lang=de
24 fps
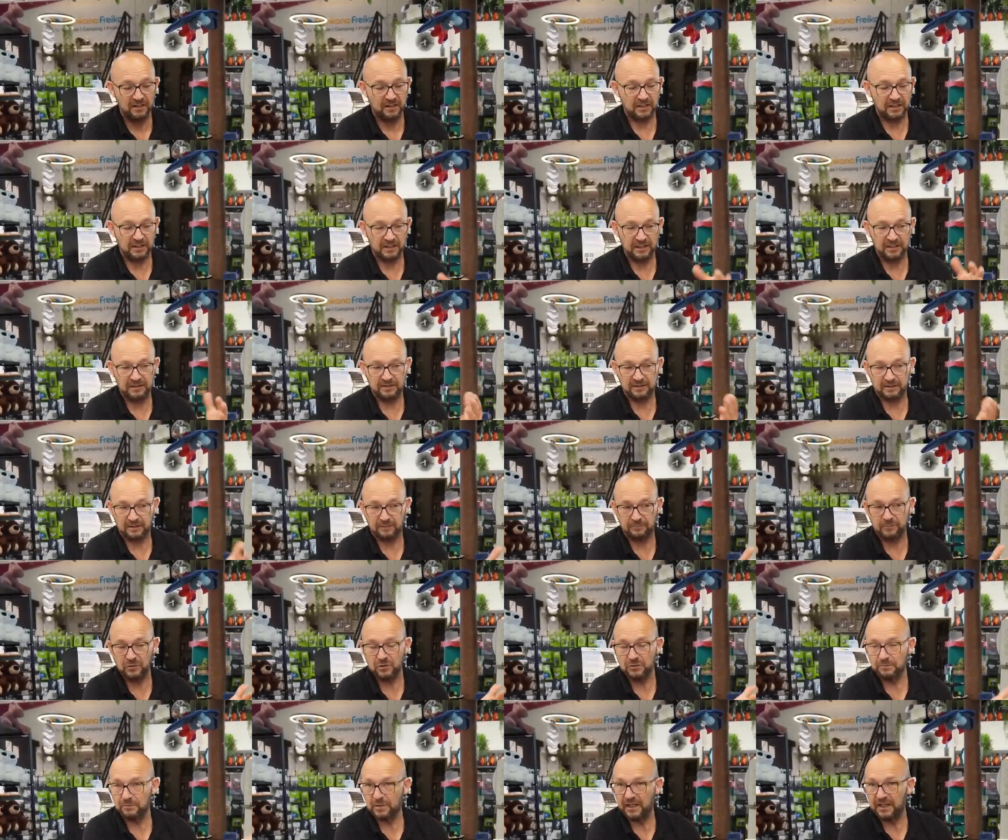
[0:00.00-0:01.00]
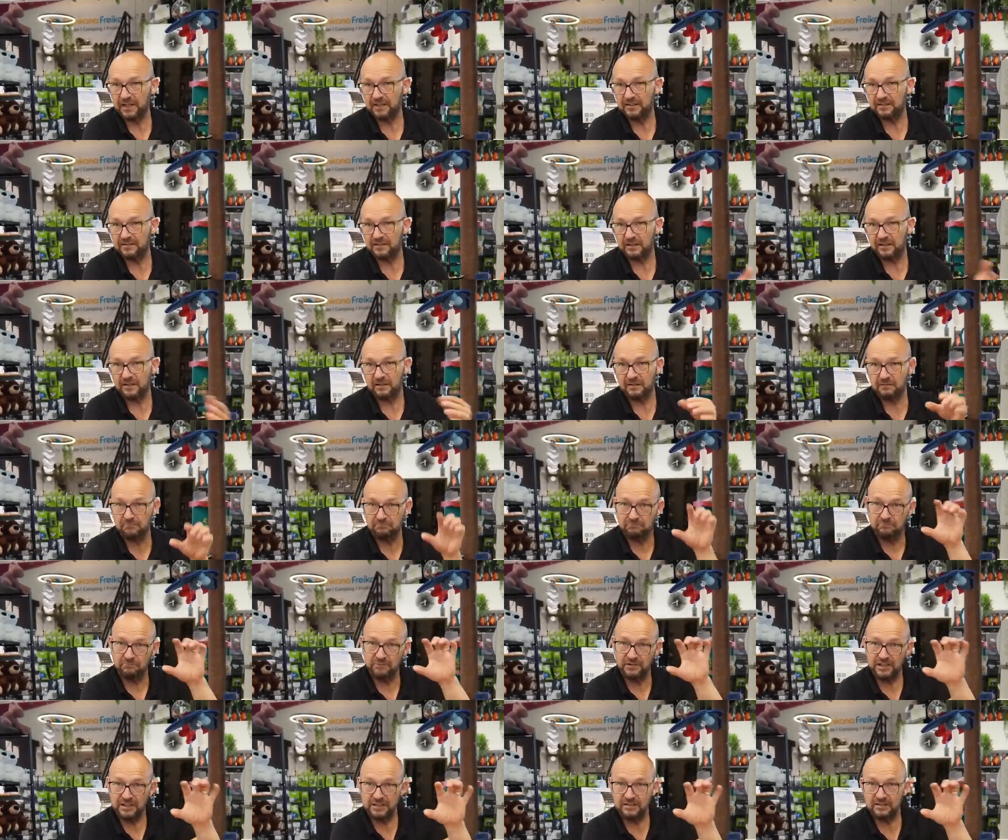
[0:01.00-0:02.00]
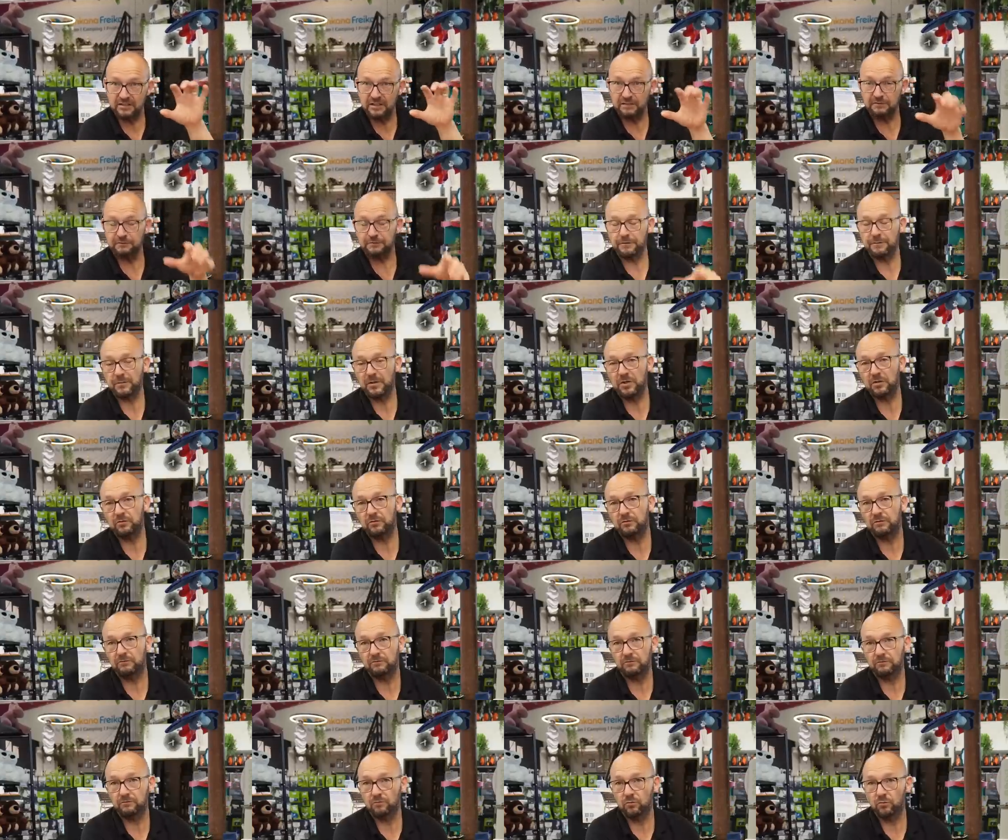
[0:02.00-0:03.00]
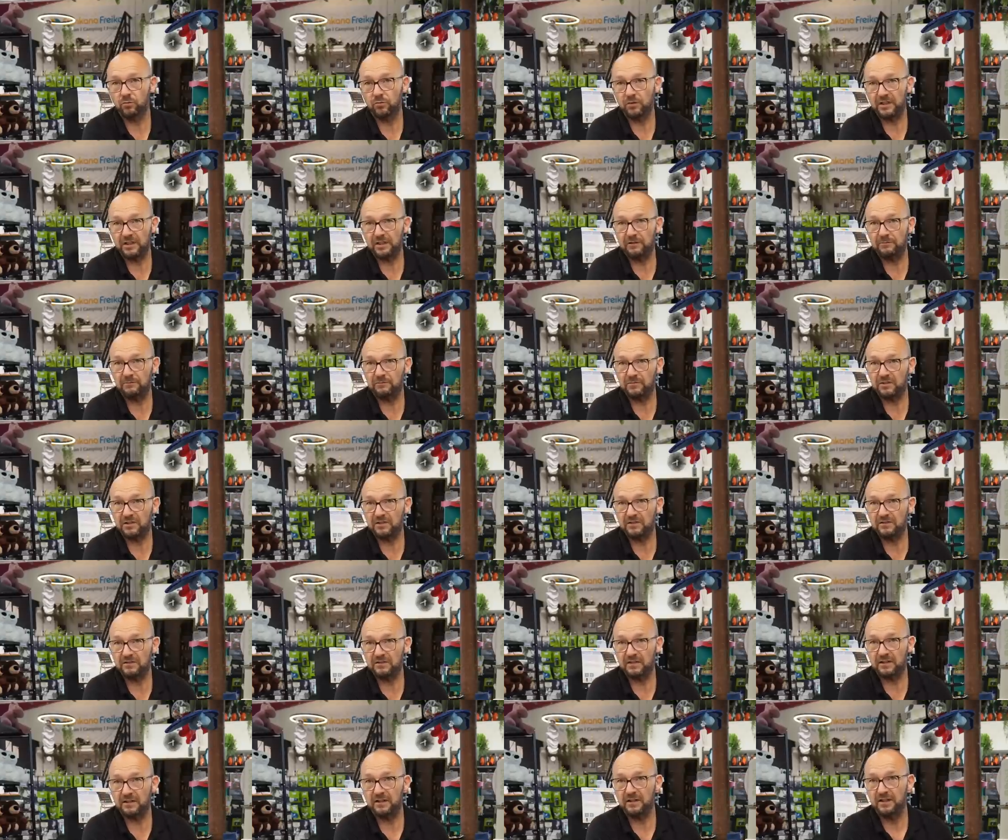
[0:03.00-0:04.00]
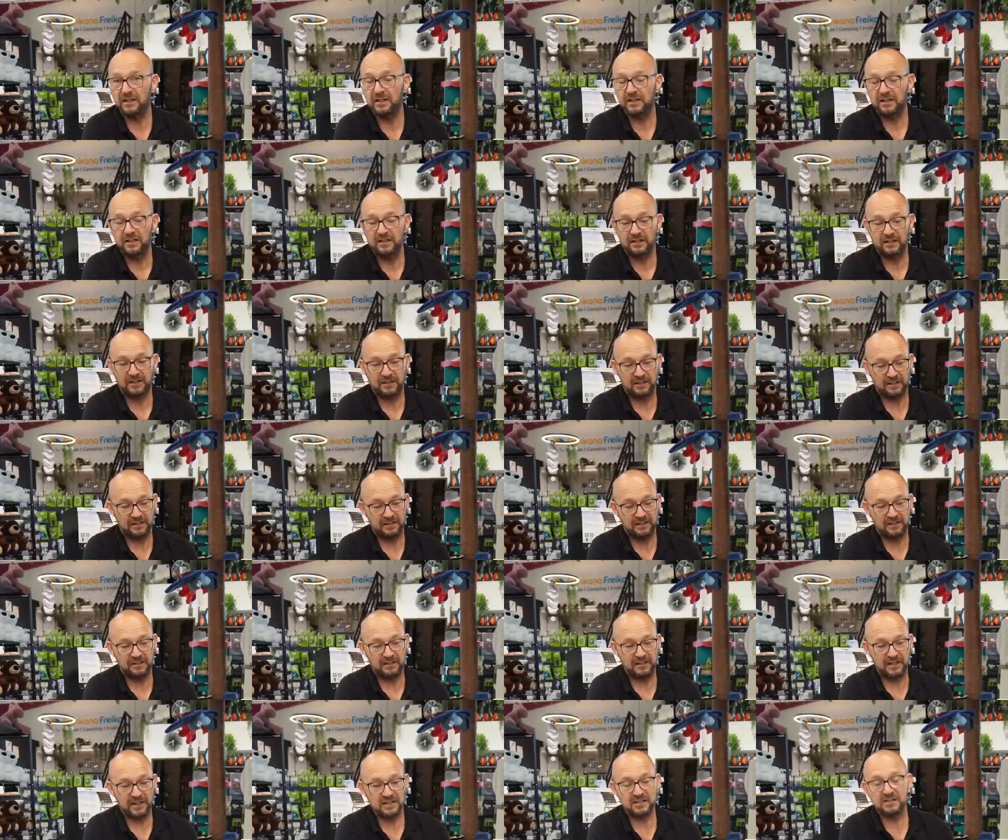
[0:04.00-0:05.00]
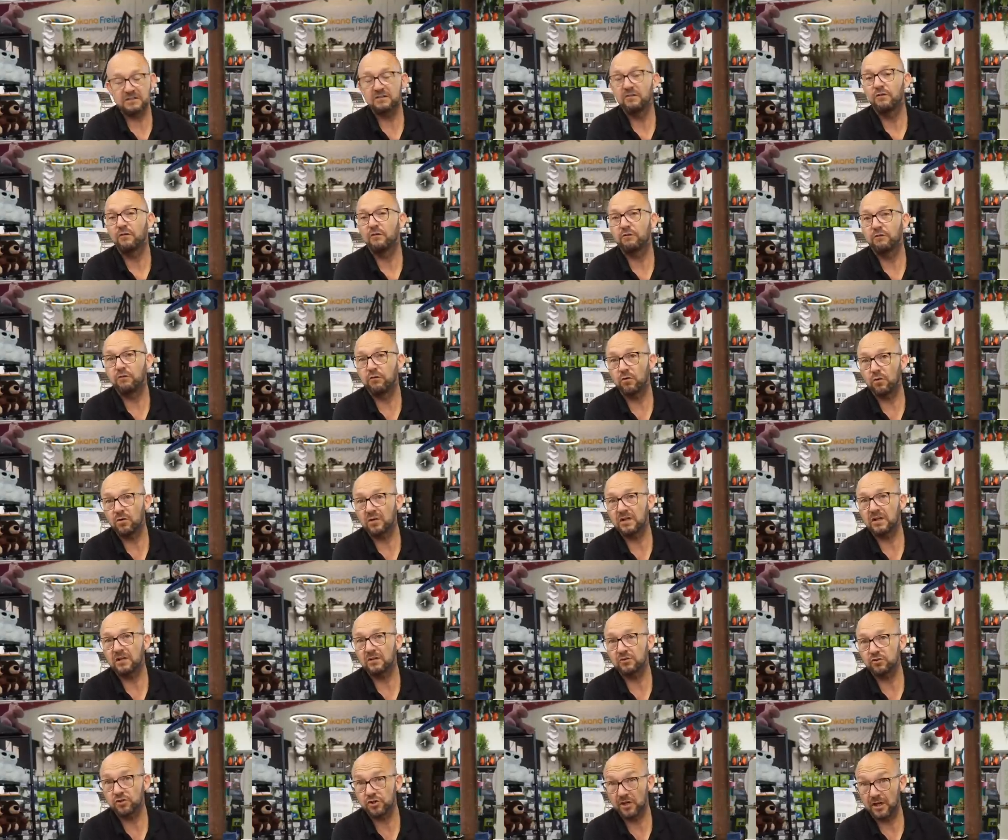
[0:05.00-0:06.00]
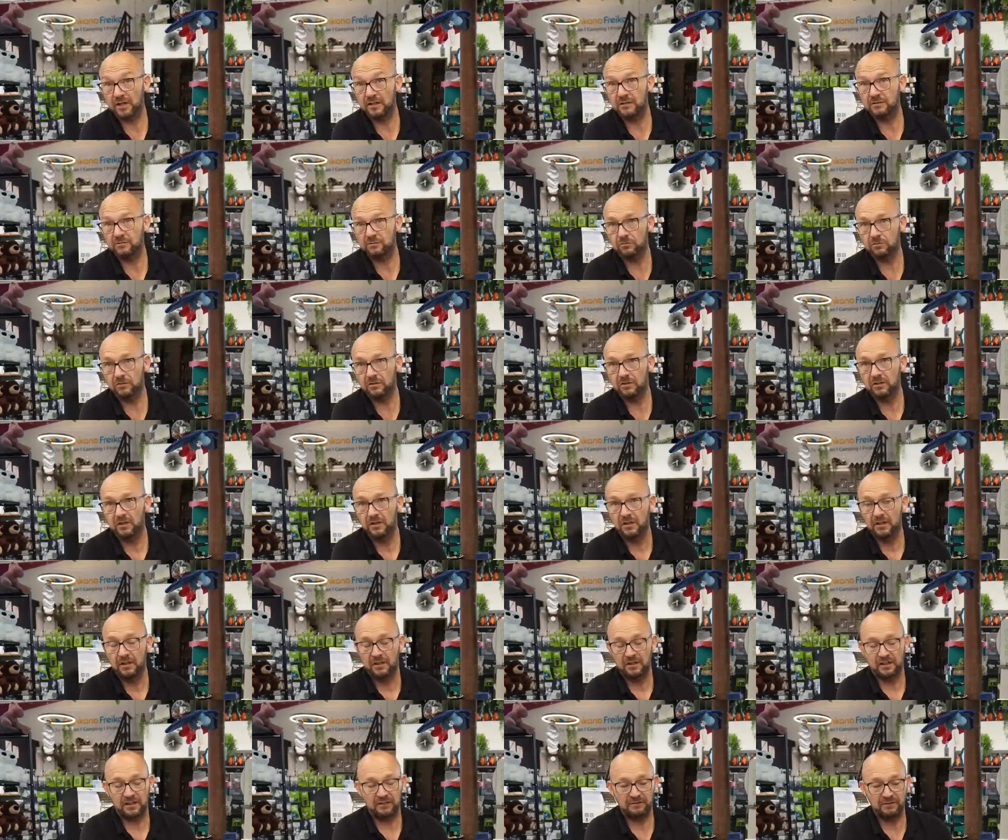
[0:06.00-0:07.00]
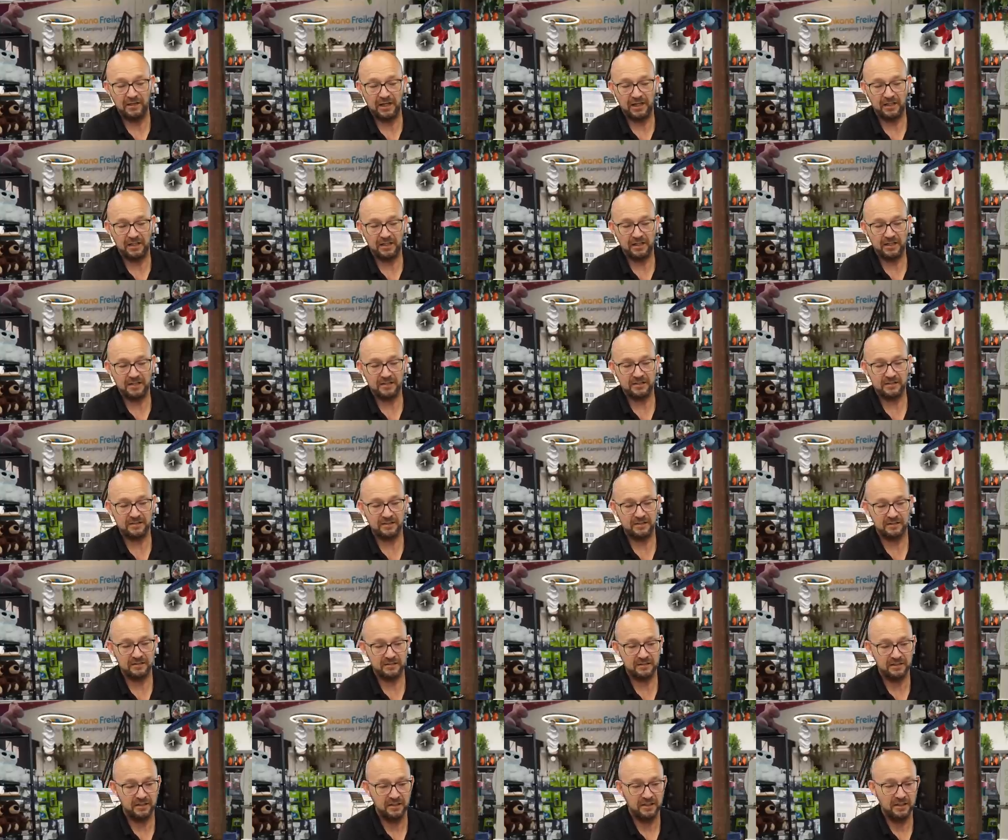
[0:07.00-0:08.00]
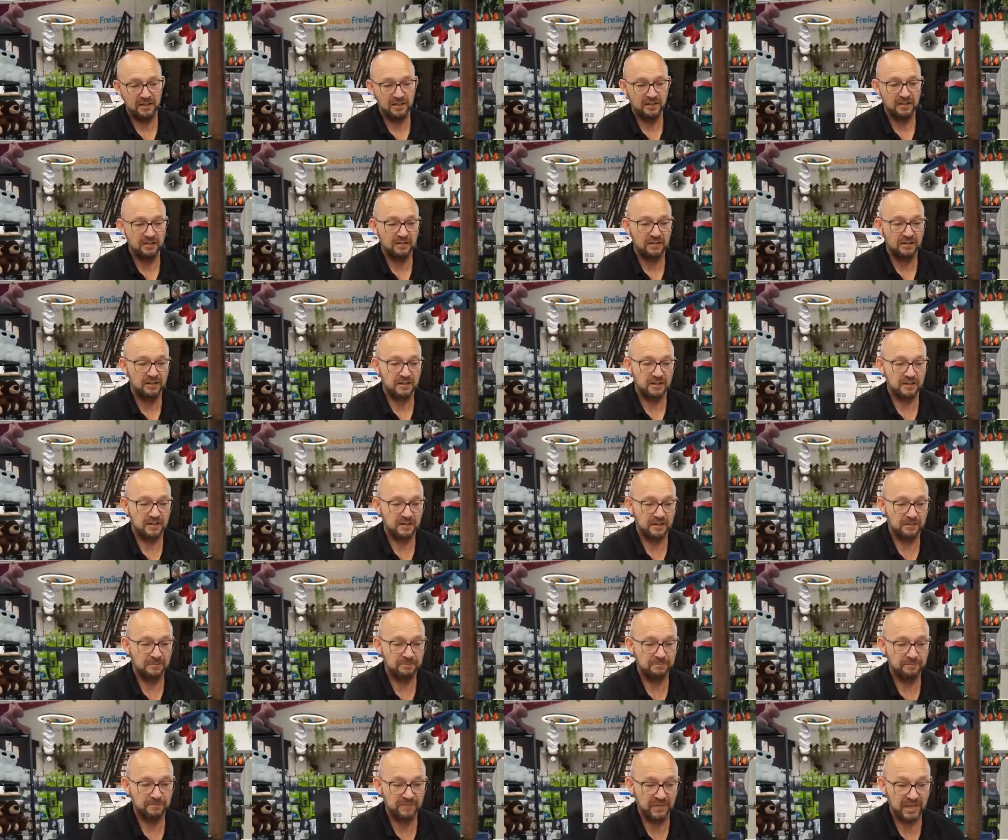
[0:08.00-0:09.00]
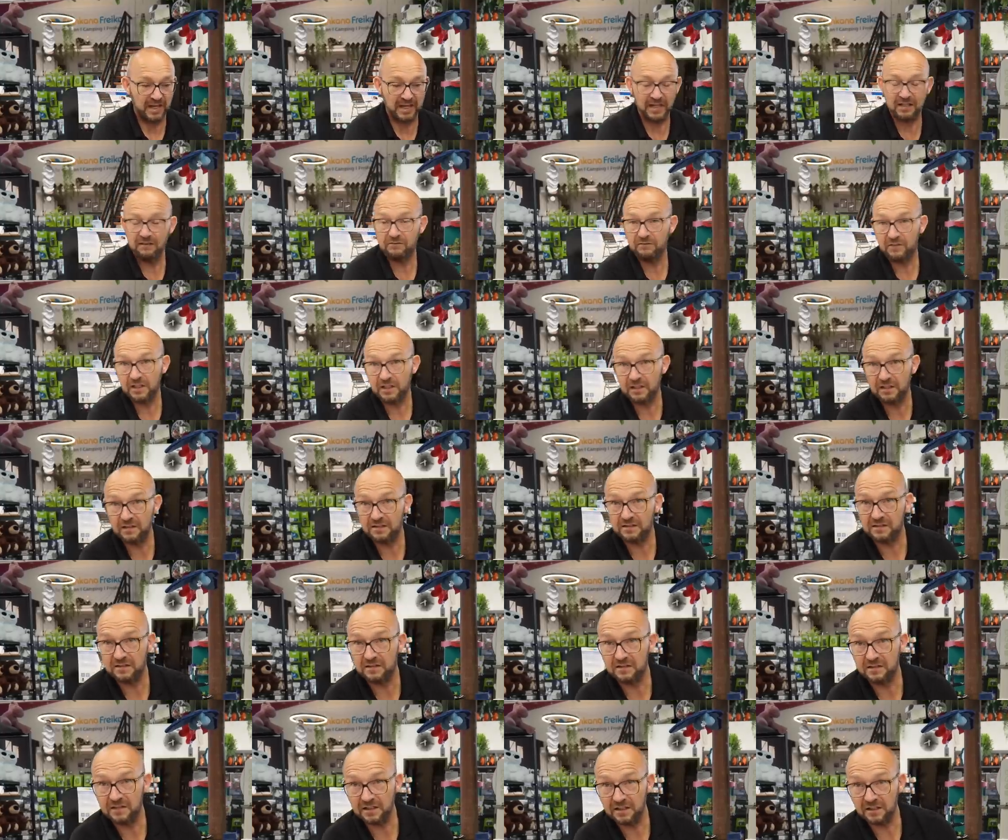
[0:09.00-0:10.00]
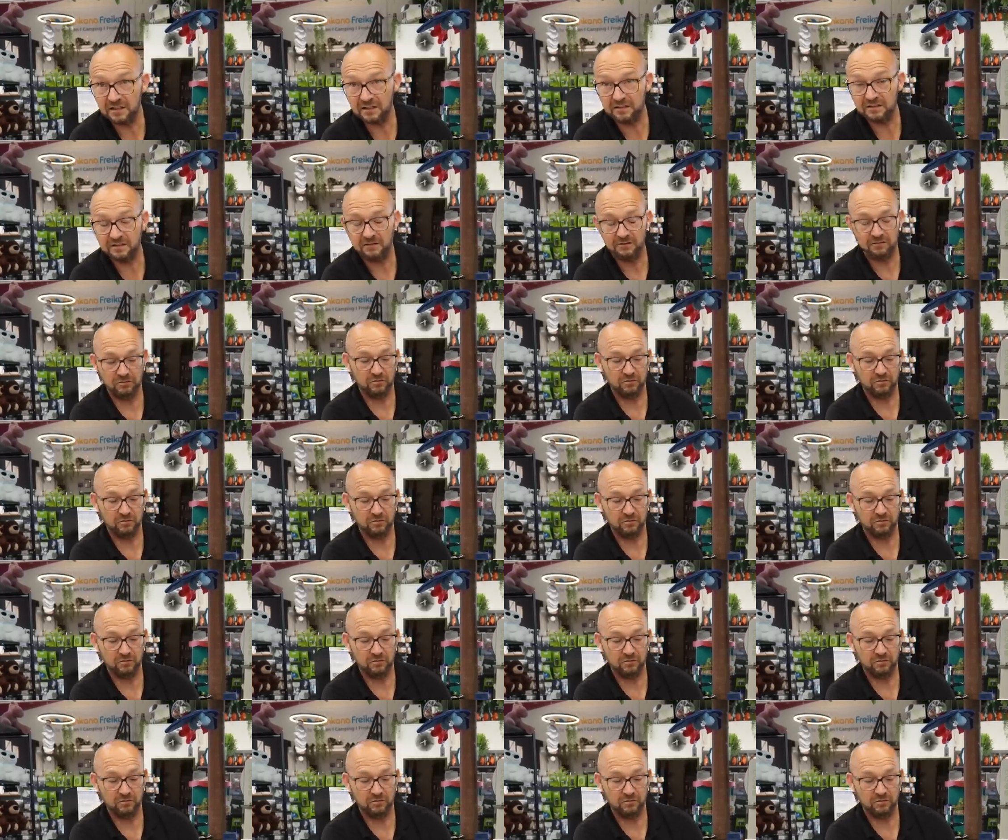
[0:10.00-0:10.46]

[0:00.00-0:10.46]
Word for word: äh, da müssen wir extra Kästchen verbauen, wo eben diese äh, Netzvorrangschaltung gewährleistet. Ähm, hätten wir dieses nicht